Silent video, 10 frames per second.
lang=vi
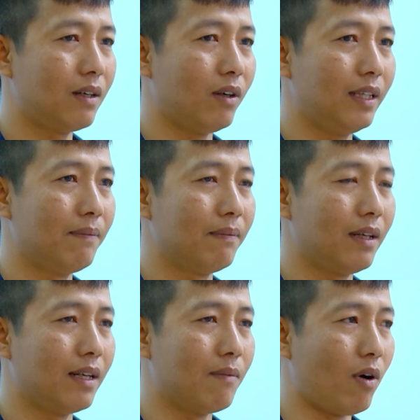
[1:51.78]
có thêm
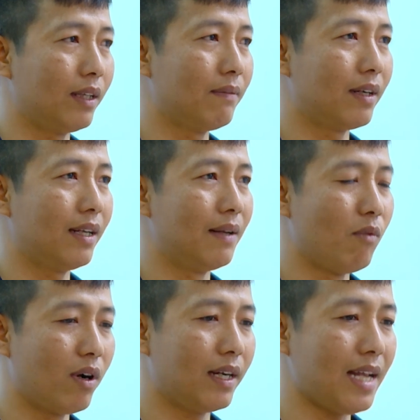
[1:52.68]
để bỏ thêm vào đây để
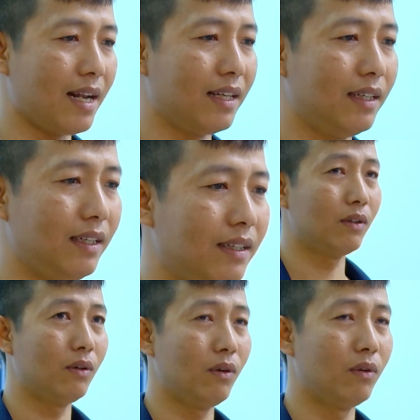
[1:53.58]
mua căn nhà này.
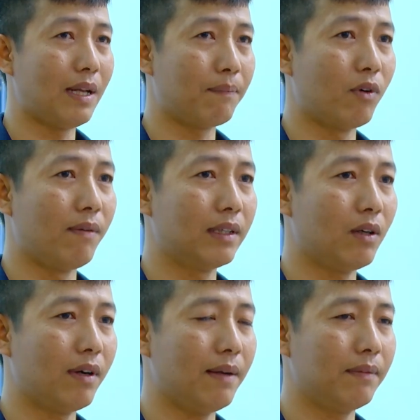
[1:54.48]
Thu nhập của vợ
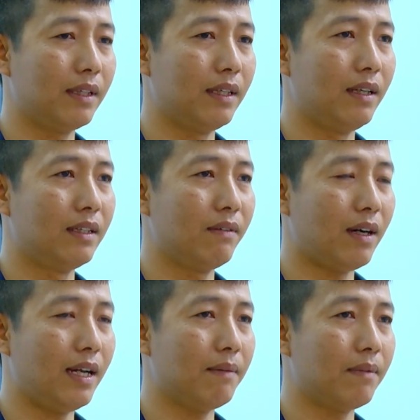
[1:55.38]
chồng em thì như
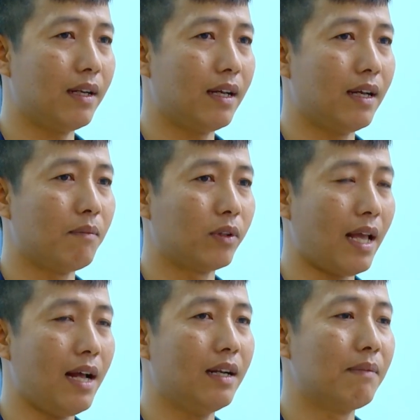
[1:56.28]
vợ em là một
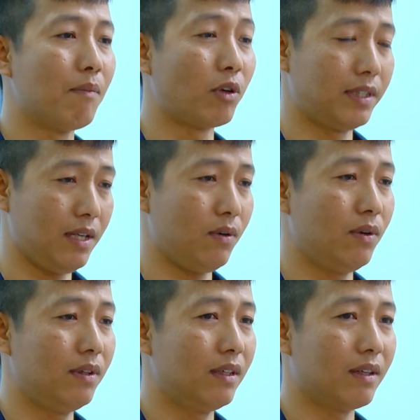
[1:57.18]
tháng là mười một triệu.
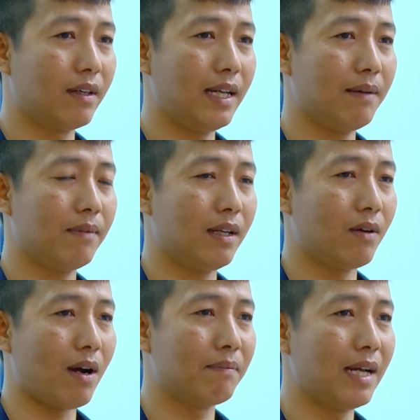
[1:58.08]
Còn em là
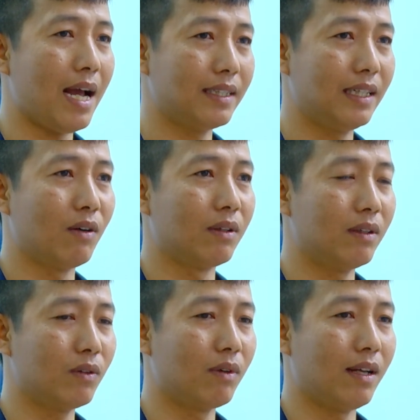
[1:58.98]
khoảng mười hai triệu,
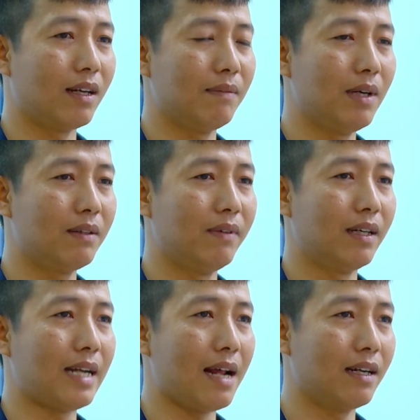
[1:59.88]
nói chung là ở cái mức
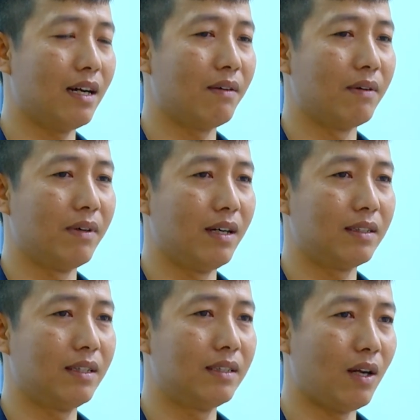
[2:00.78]
vừa trả nợ và vừa
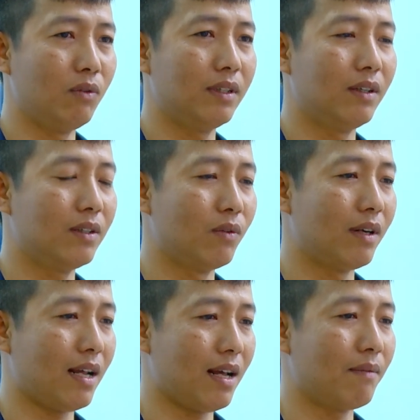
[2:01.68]
sinh sống thì nói chung
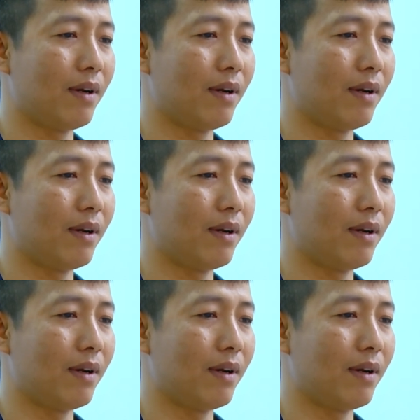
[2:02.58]
là